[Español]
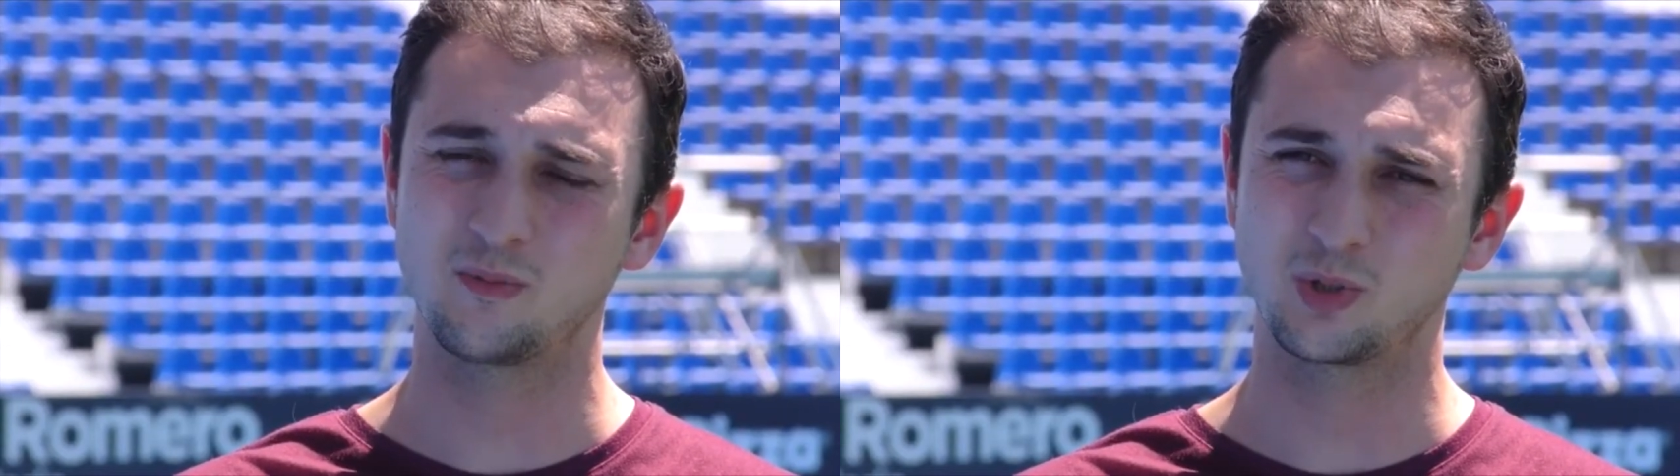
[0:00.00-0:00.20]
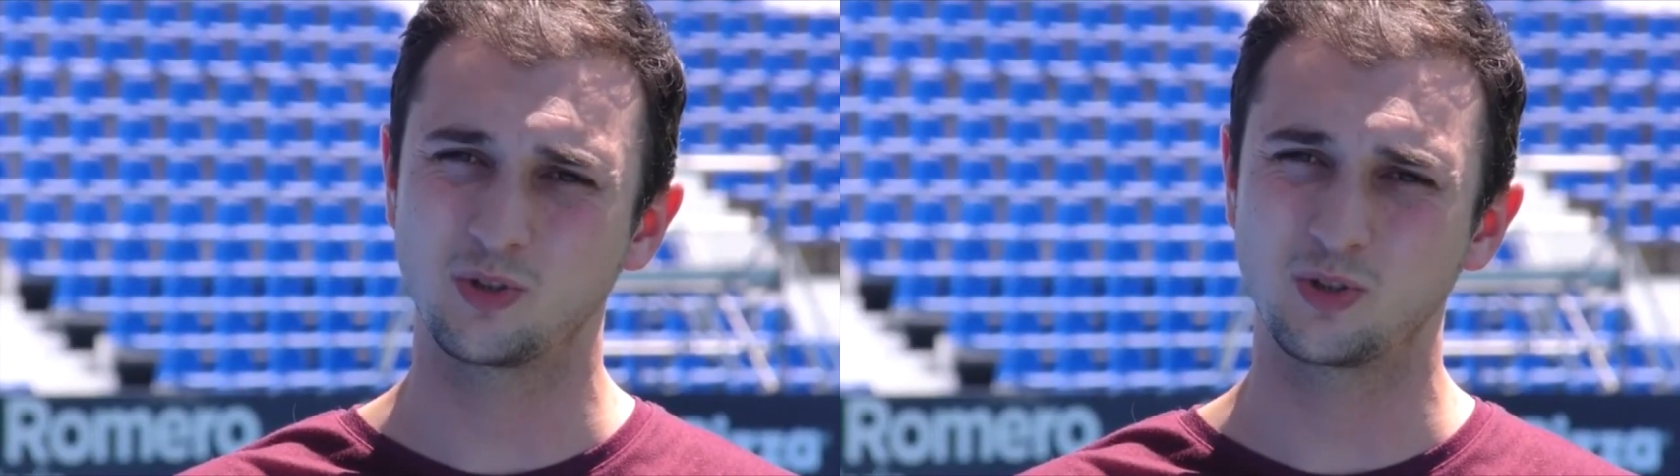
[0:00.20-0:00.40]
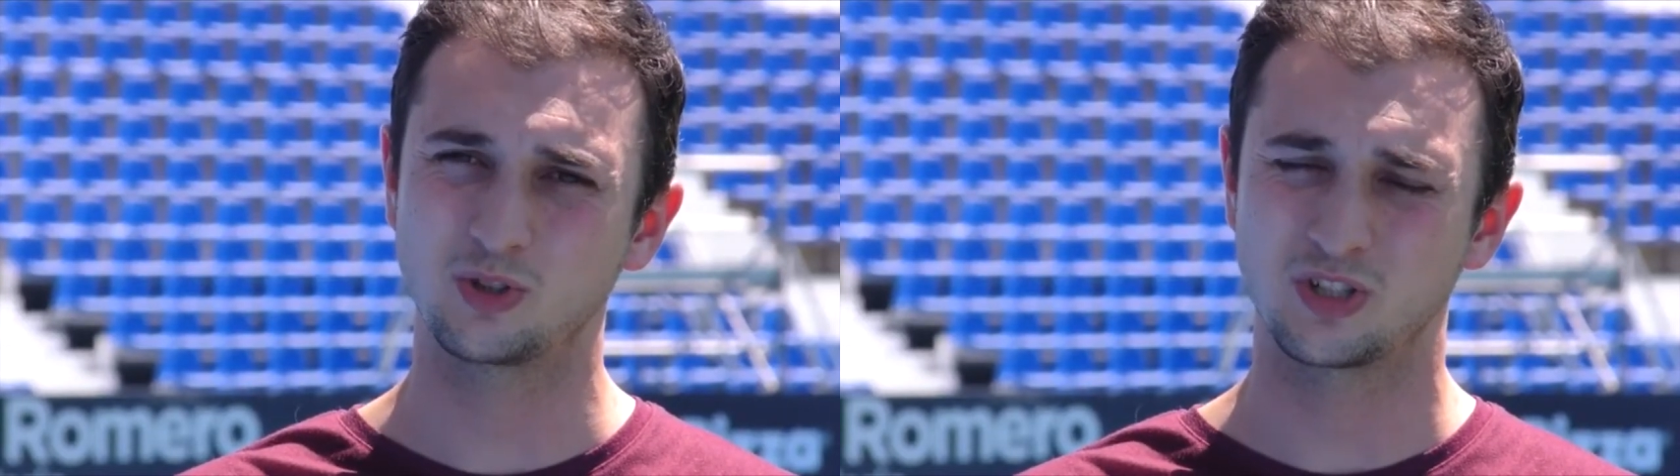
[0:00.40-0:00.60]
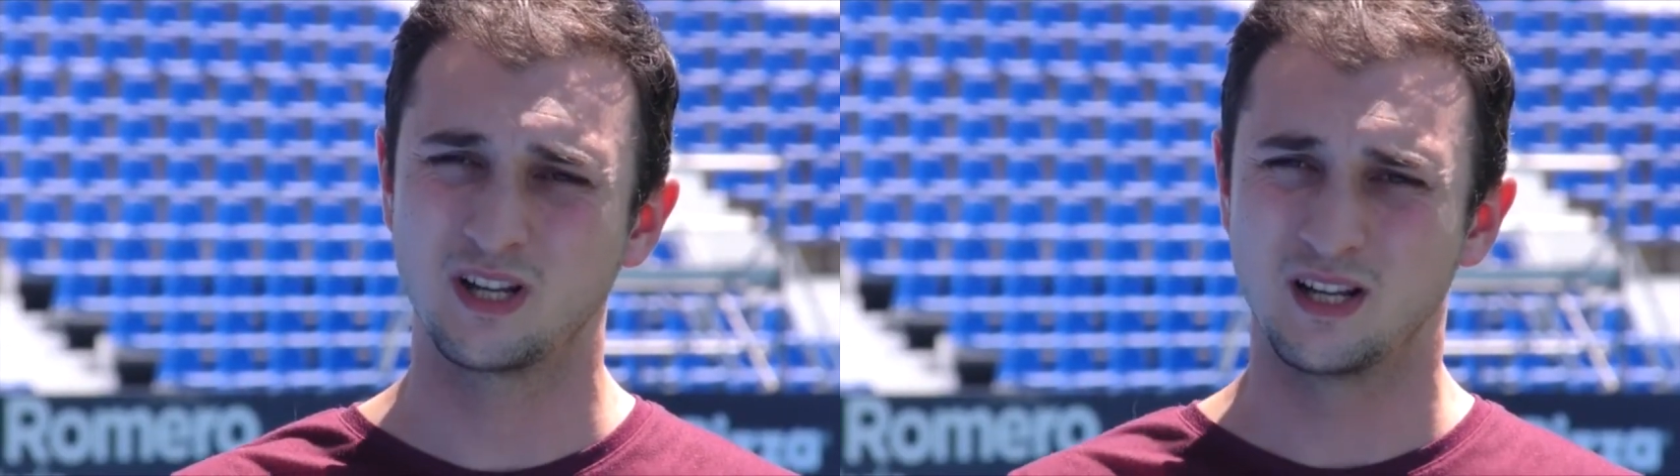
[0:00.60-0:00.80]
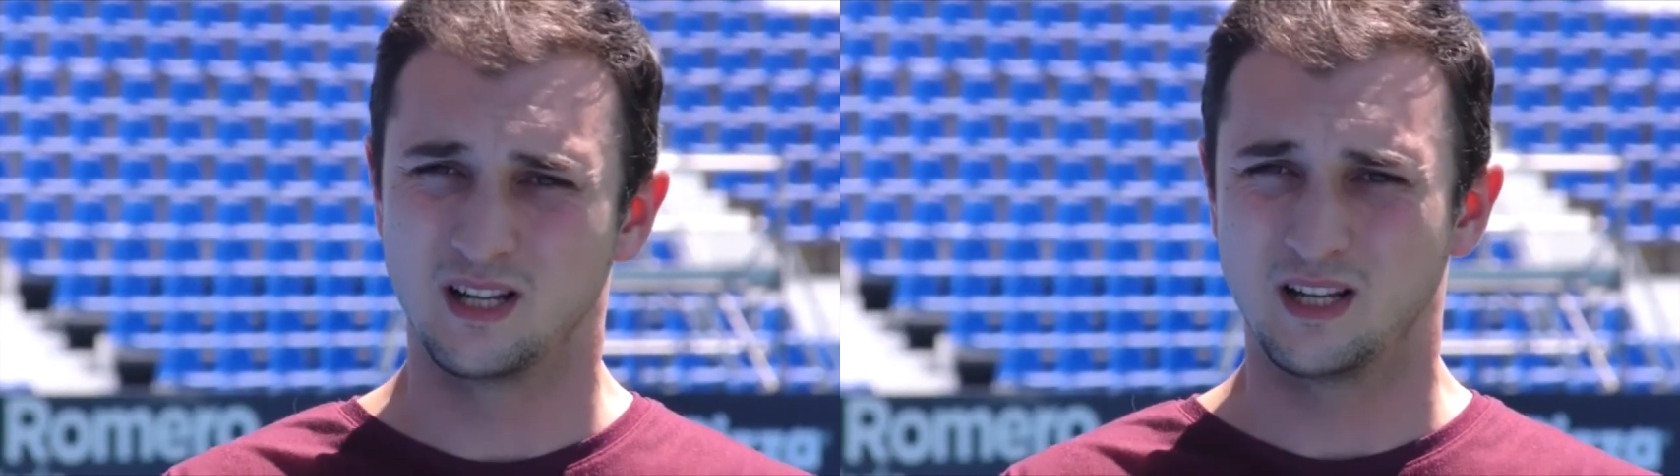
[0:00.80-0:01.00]
como todos
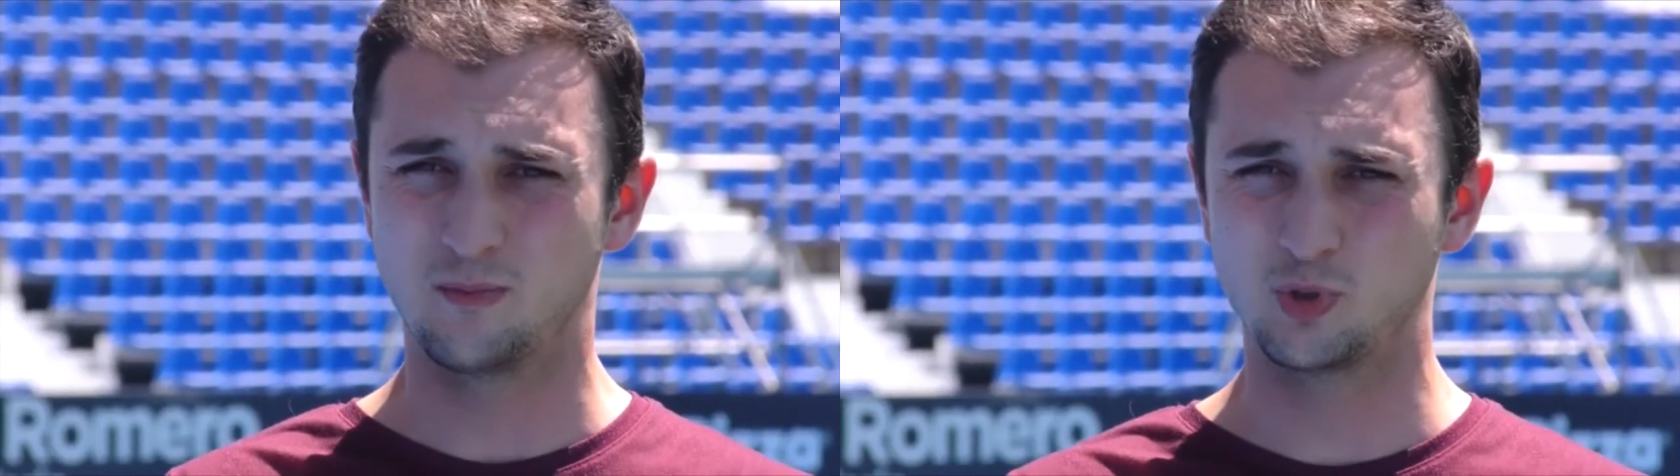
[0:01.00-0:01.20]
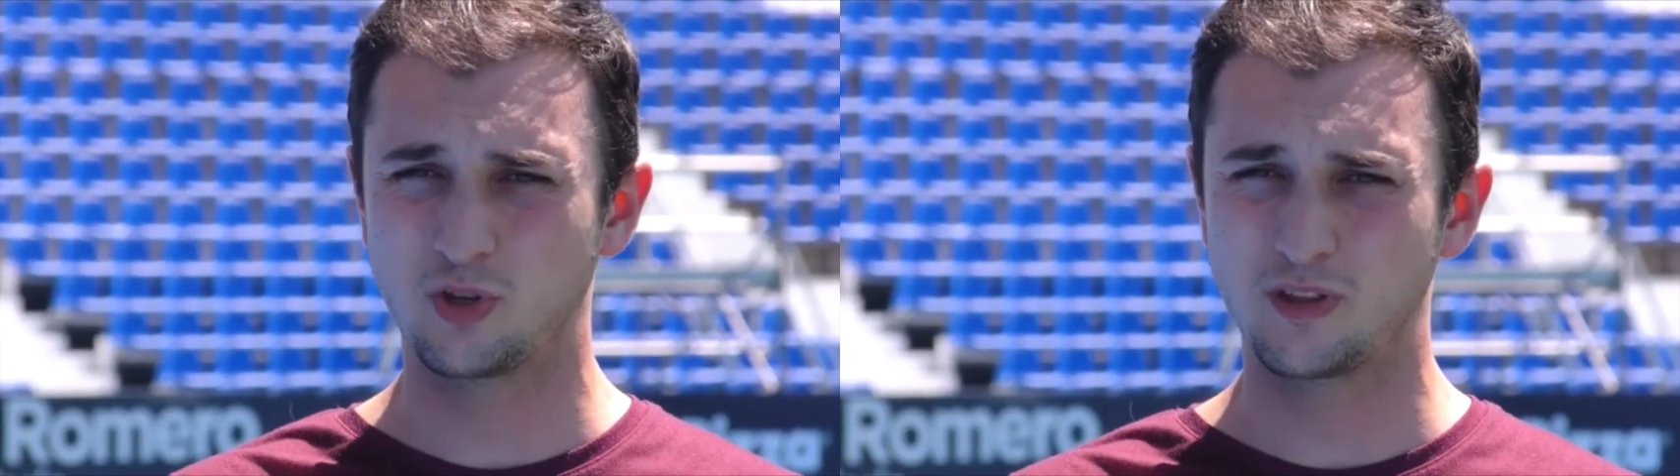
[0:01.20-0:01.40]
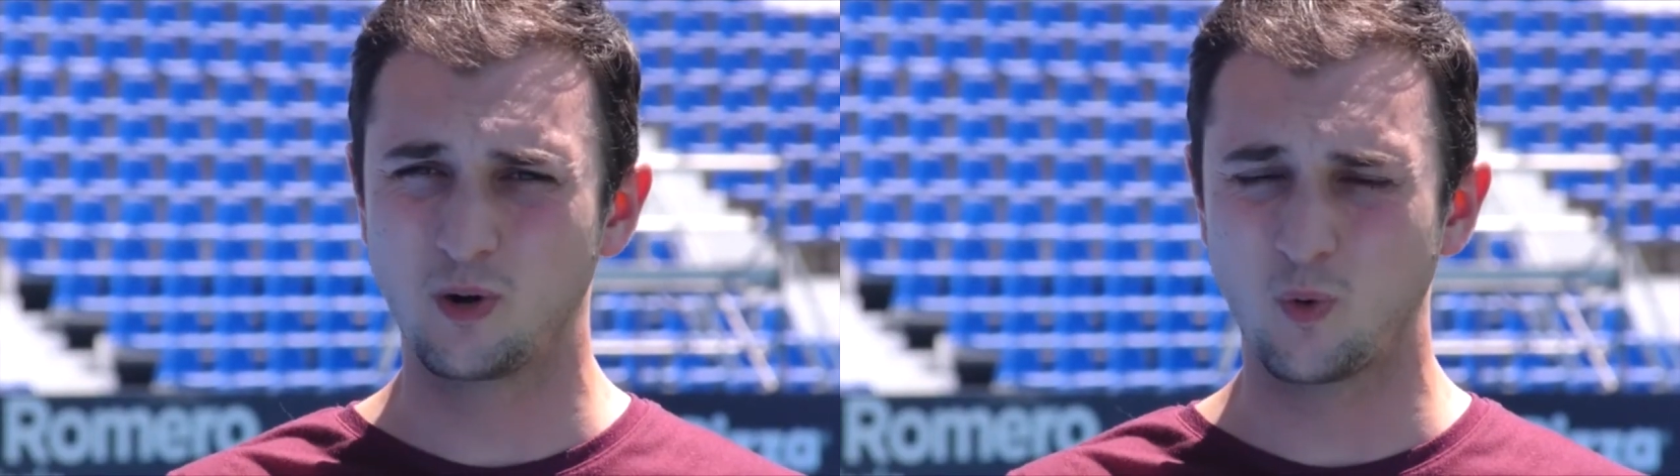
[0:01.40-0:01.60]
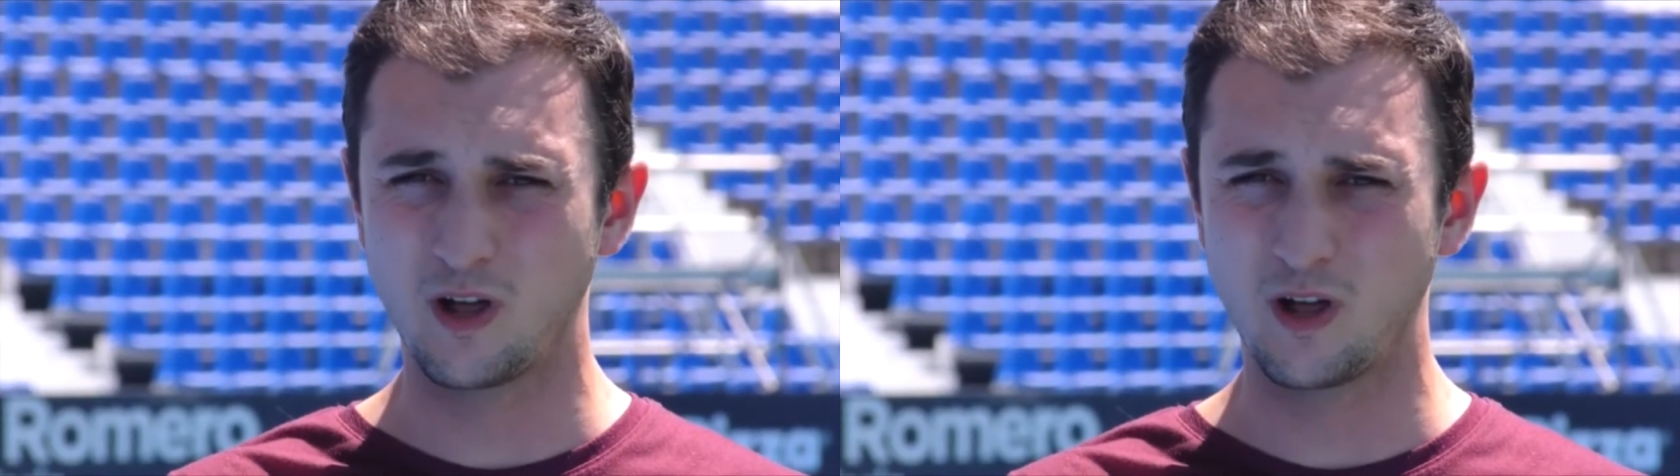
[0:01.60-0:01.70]
y muchos de los